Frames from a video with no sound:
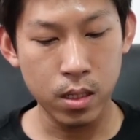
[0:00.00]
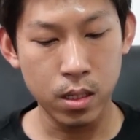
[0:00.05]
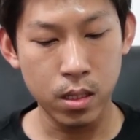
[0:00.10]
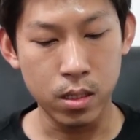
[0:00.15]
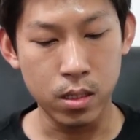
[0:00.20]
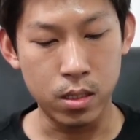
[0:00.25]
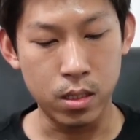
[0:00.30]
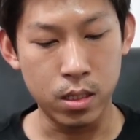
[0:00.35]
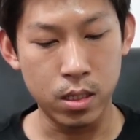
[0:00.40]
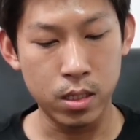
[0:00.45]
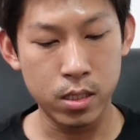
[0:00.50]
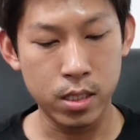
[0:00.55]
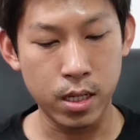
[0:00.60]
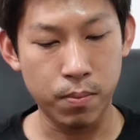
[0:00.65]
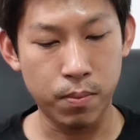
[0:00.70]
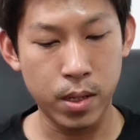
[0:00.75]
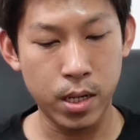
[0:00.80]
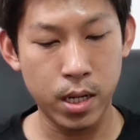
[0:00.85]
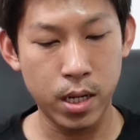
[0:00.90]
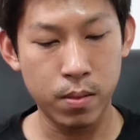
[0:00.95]
หรือจะ
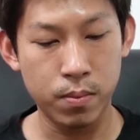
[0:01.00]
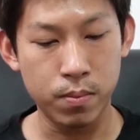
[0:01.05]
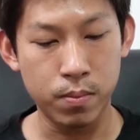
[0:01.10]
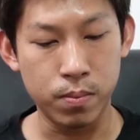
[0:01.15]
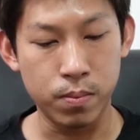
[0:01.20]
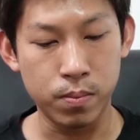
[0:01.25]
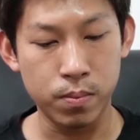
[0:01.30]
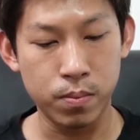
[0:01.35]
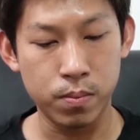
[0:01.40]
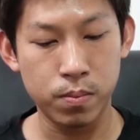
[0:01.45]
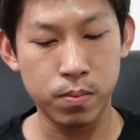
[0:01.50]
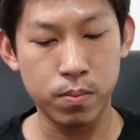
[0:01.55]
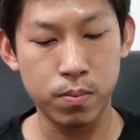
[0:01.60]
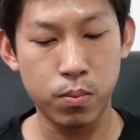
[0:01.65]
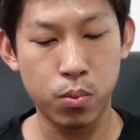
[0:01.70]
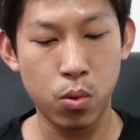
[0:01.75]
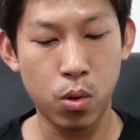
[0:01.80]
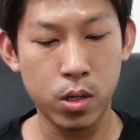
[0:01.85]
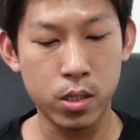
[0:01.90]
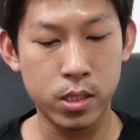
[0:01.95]
เพิ่ม
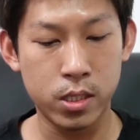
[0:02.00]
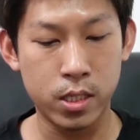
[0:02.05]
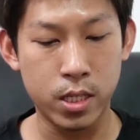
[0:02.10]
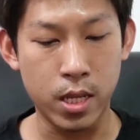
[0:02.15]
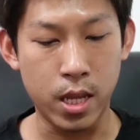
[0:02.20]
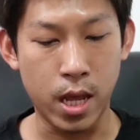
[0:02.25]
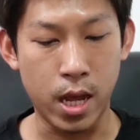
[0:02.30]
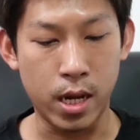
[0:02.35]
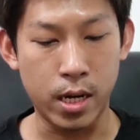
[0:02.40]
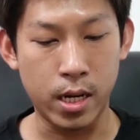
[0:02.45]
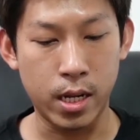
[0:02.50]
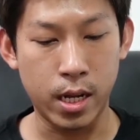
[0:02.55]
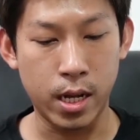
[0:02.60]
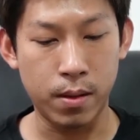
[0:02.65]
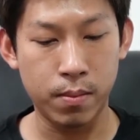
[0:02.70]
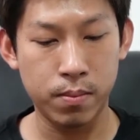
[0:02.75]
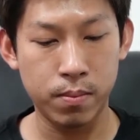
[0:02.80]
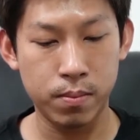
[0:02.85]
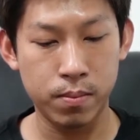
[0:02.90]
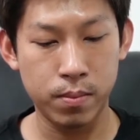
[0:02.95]
พวกเสียงนะครับ
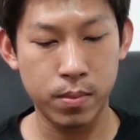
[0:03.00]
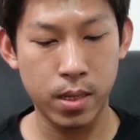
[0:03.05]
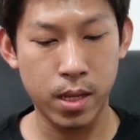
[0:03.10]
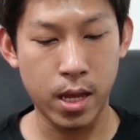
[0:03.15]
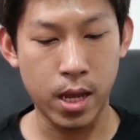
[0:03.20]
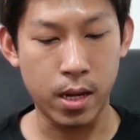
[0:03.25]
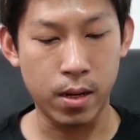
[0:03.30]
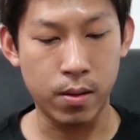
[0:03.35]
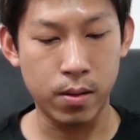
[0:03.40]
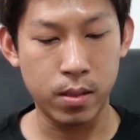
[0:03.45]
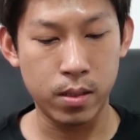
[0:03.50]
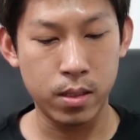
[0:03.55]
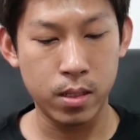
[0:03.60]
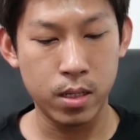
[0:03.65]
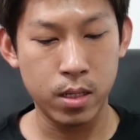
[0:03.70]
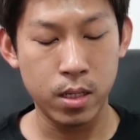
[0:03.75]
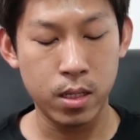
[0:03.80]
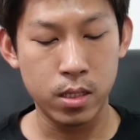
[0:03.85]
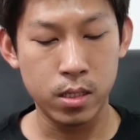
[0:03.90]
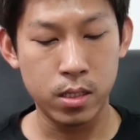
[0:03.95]
add
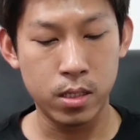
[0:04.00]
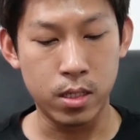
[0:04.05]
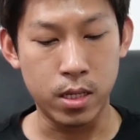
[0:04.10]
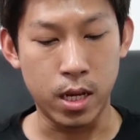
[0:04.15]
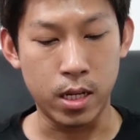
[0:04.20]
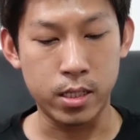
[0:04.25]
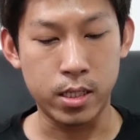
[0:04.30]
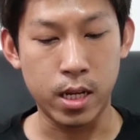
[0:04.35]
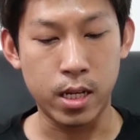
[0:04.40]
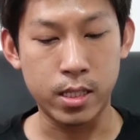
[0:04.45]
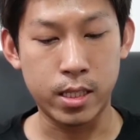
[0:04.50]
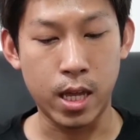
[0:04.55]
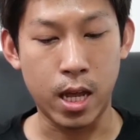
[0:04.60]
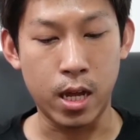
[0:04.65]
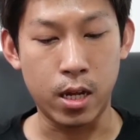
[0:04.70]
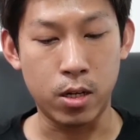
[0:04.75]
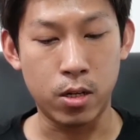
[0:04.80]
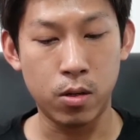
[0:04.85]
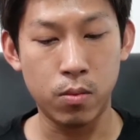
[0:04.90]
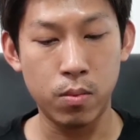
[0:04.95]
เสียงต่า
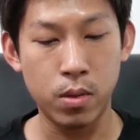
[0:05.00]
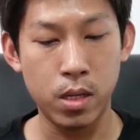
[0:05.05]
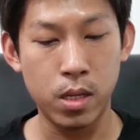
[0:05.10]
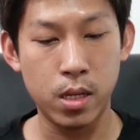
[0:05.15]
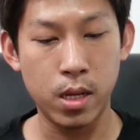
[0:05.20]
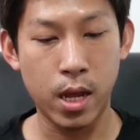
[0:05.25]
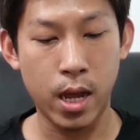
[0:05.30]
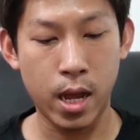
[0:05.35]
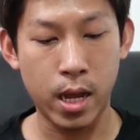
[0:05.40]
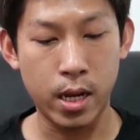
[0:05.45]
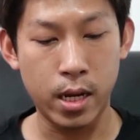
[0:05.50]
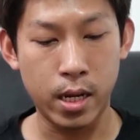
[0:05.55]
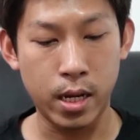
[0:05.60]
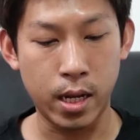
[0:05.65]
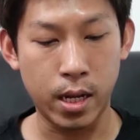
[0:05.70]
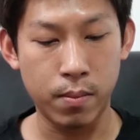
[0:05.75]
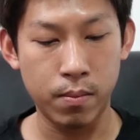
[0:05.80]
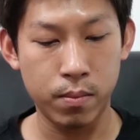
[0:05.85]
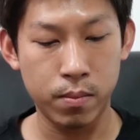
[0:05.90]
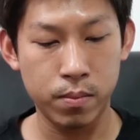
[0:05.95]
งๆก็มีให้นะค
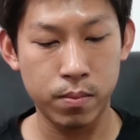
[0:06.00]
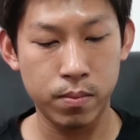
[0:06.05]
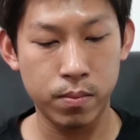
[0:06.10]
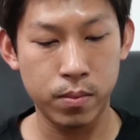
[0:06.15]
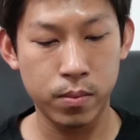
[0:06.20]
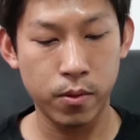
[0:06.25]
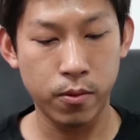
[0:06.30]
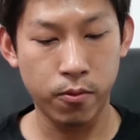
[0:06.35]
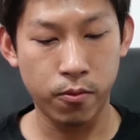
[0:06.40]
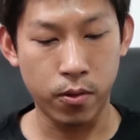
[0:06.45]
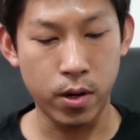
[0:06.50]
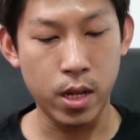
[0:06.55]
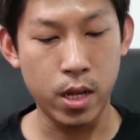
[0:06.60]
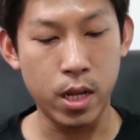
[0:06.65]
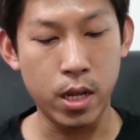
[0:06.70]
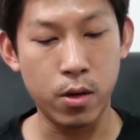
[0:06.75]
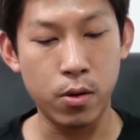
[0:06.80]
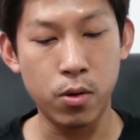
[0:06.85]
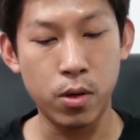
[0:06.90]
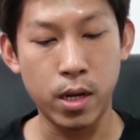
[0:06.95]
รับฟรี
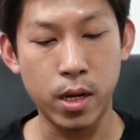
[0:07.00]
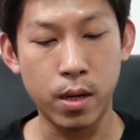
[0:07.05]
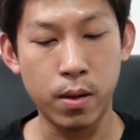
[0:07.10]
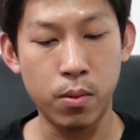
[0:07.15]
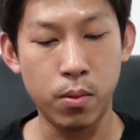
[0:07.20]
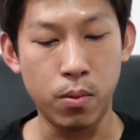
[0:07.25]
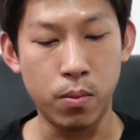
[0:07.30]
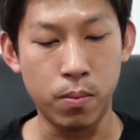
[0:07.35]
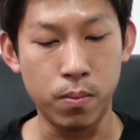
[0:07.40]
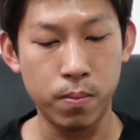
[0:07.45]
ด้วยนะครับผม